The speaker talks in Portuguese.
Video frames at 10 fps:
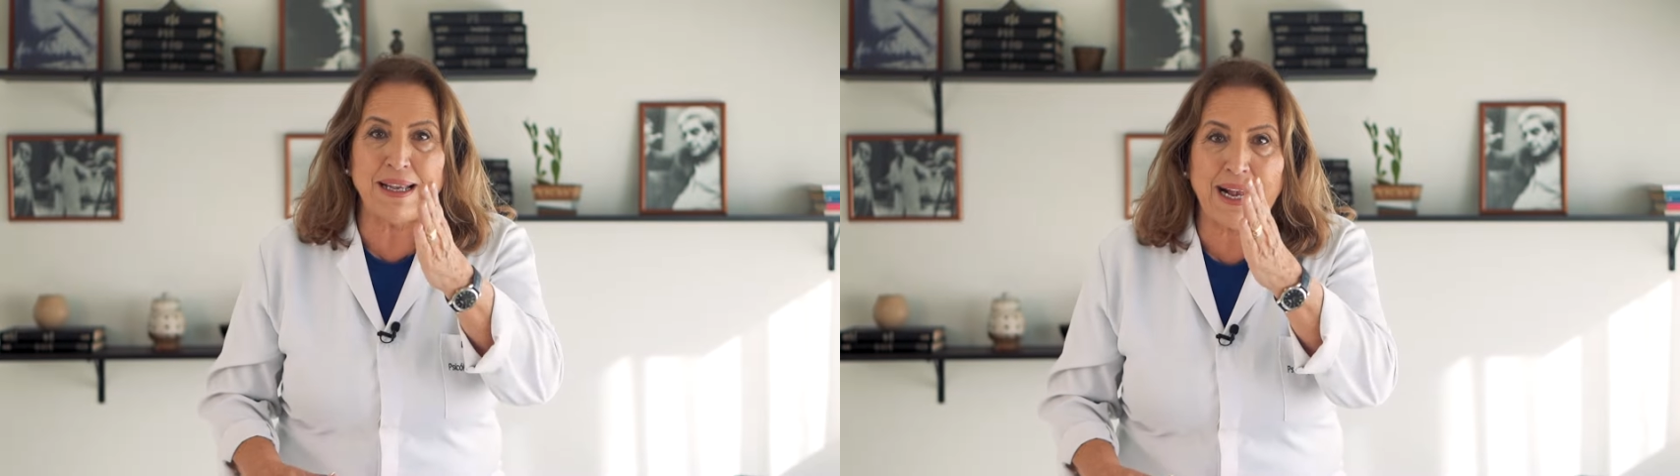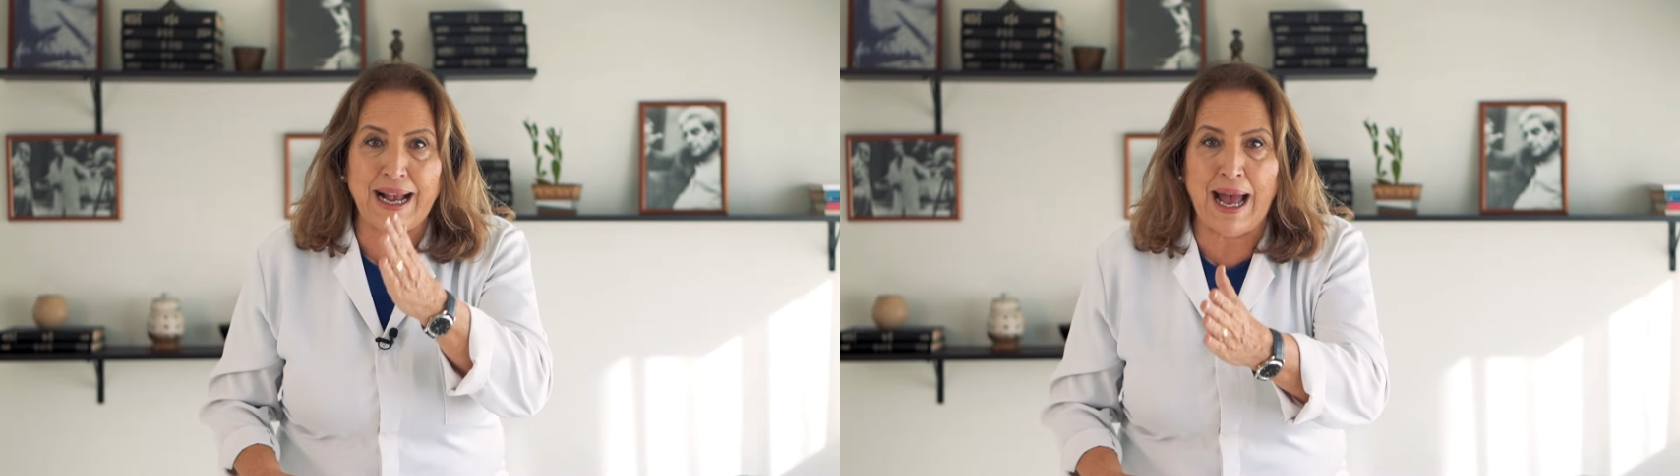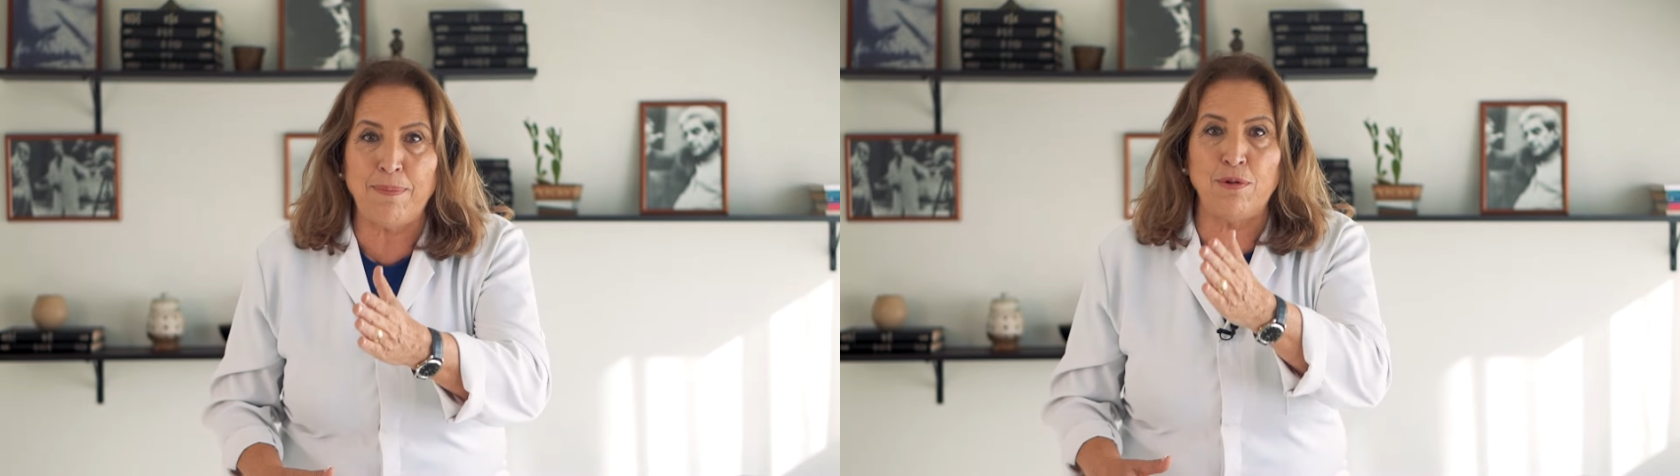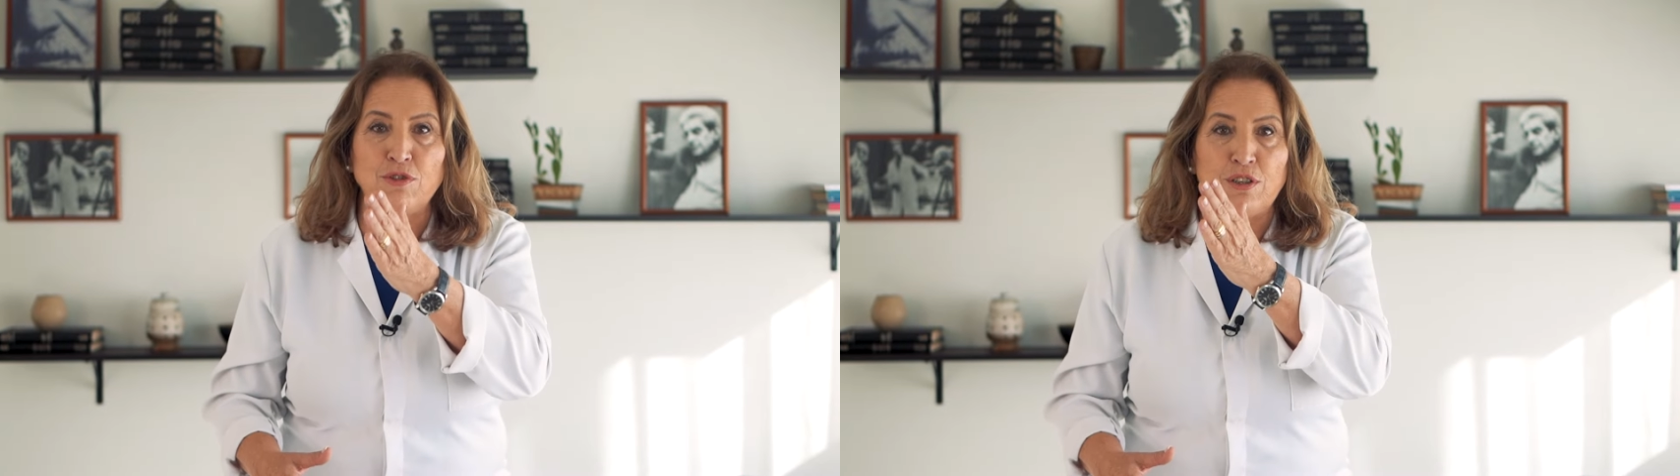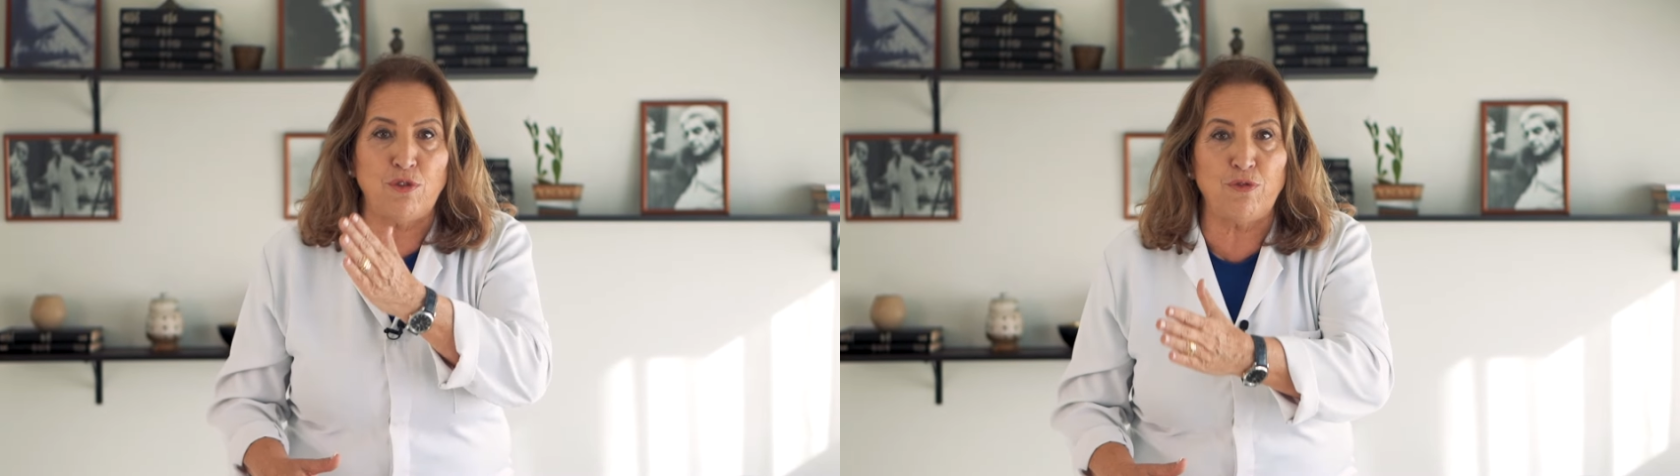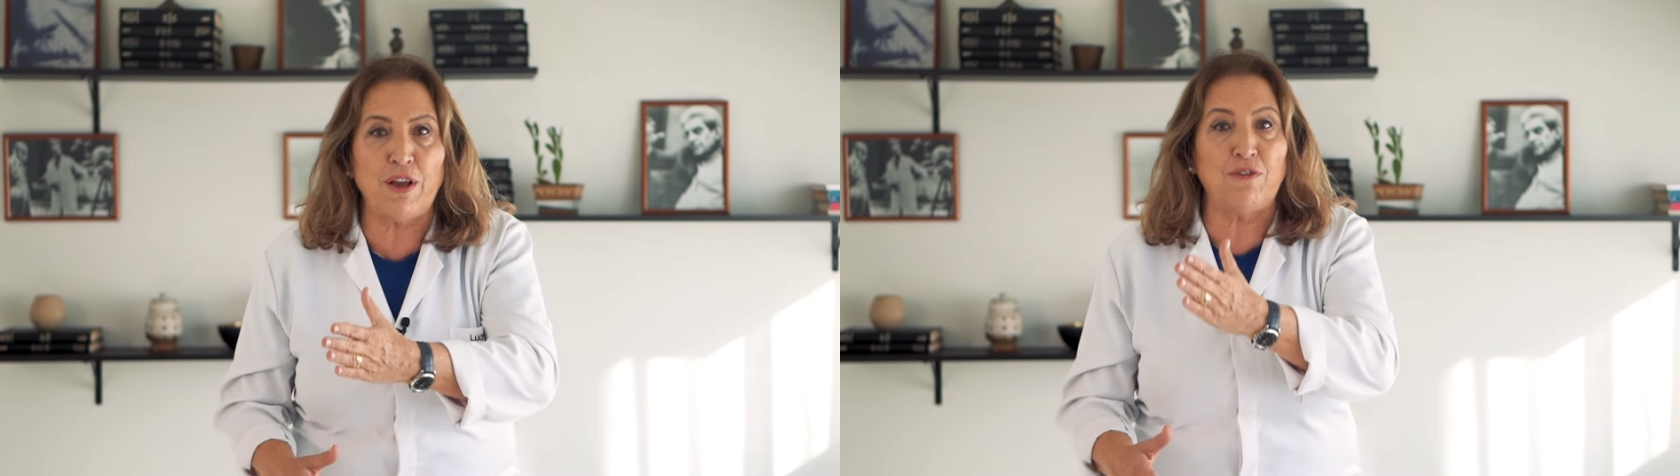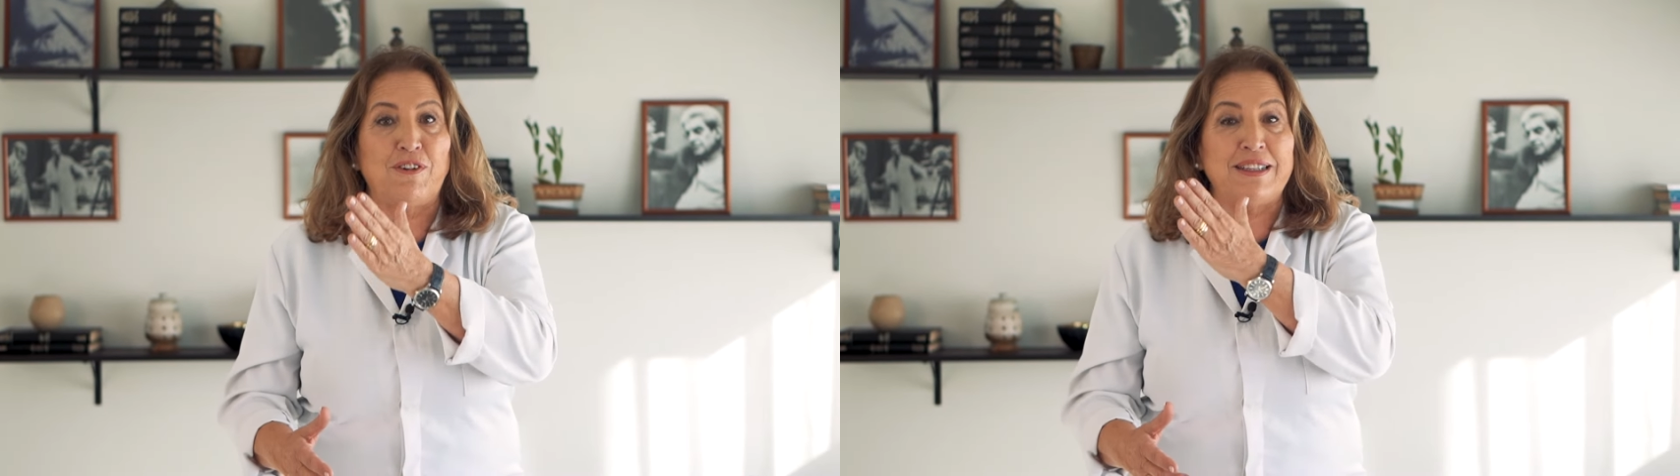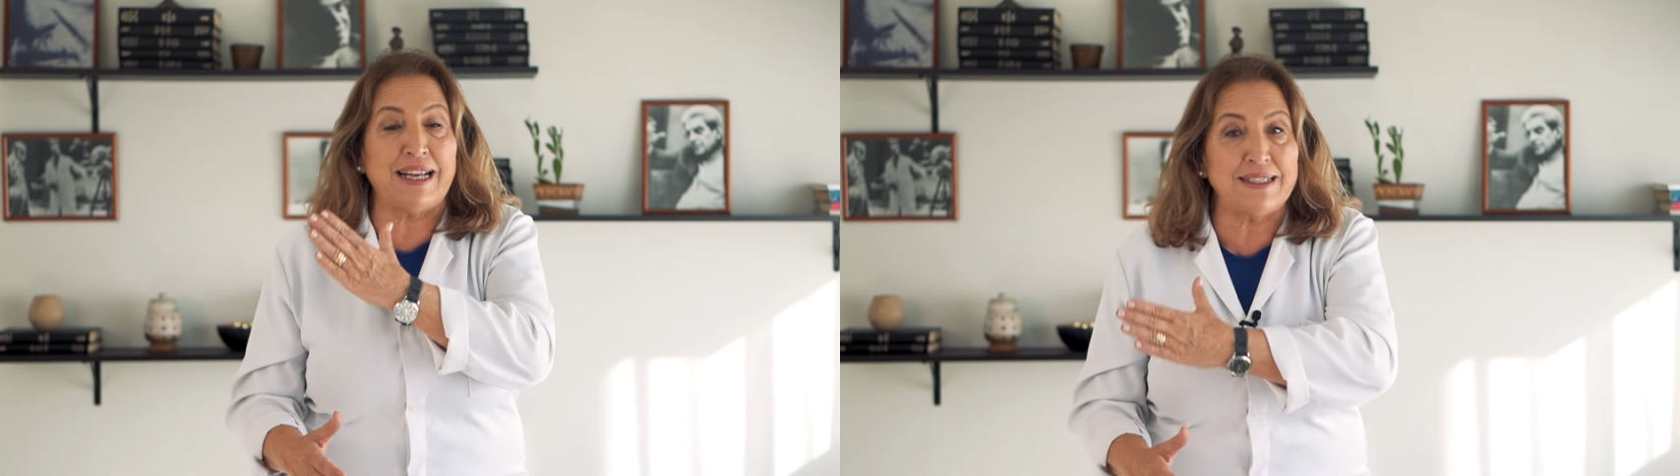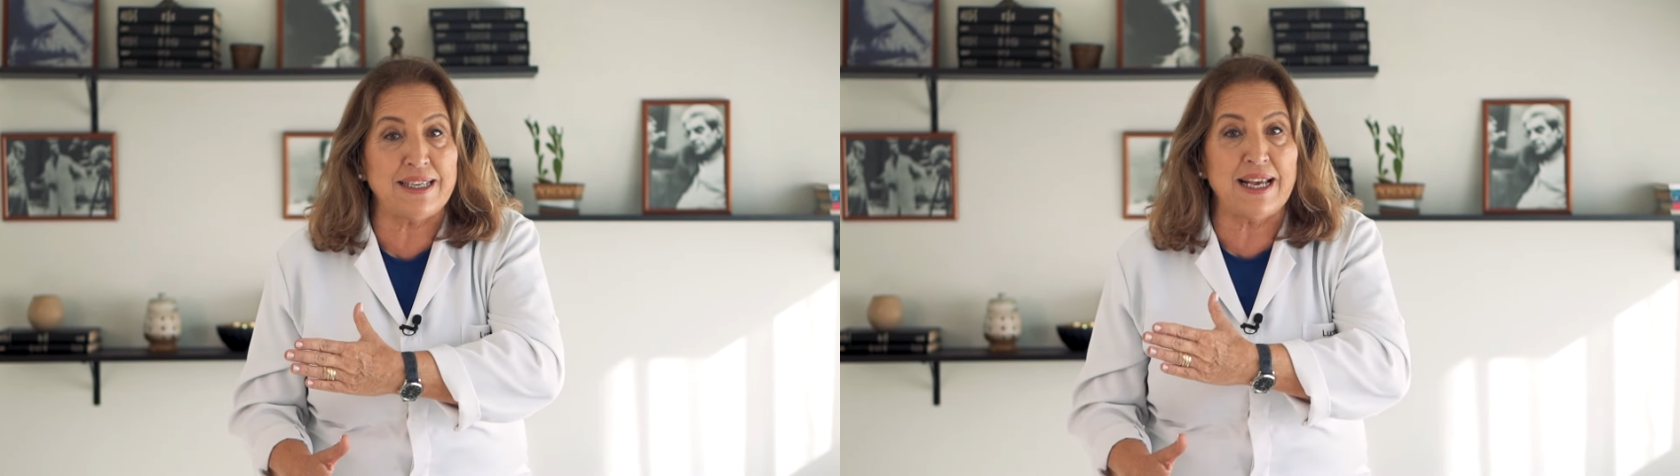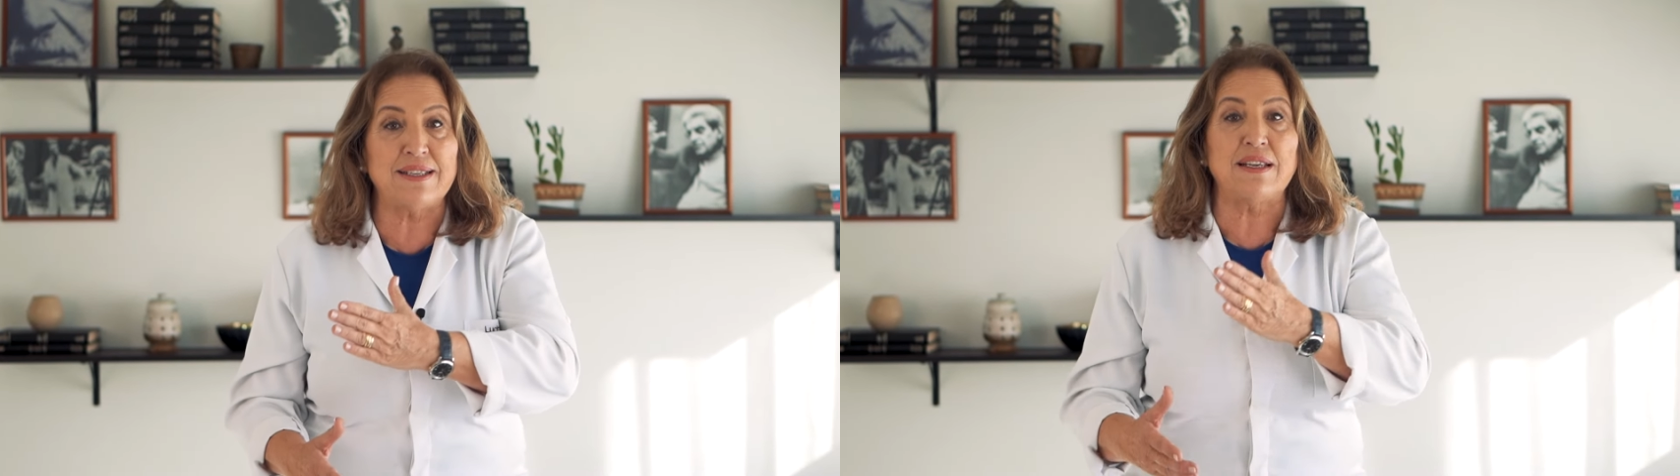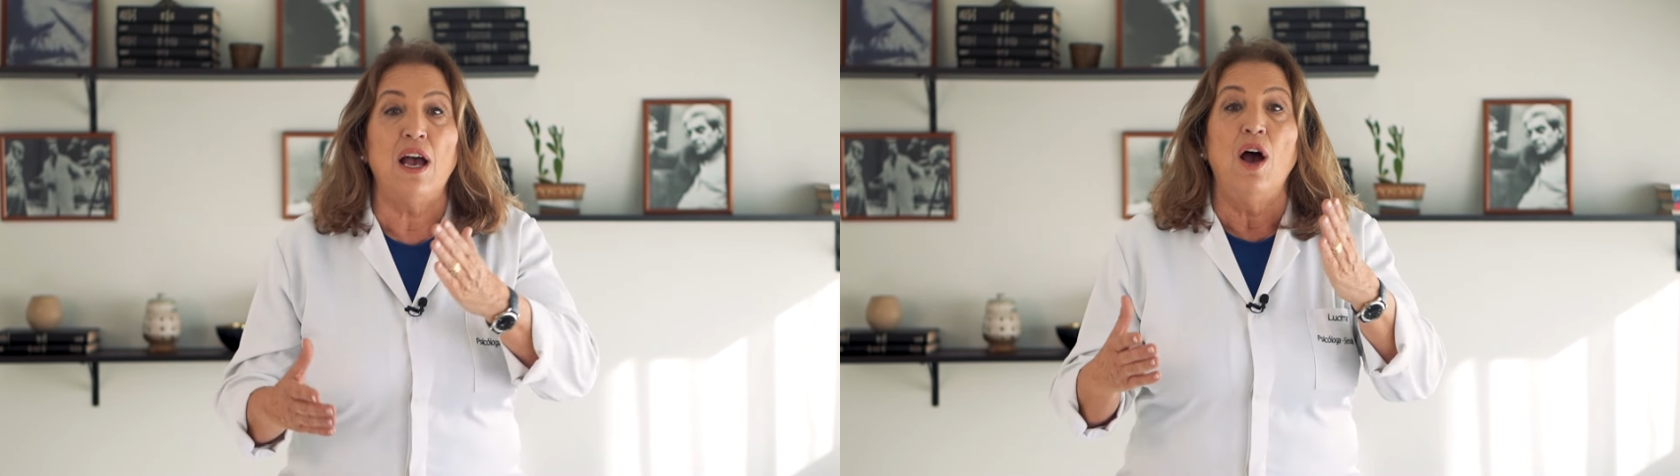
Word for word: acabam desenvolvendo fantasias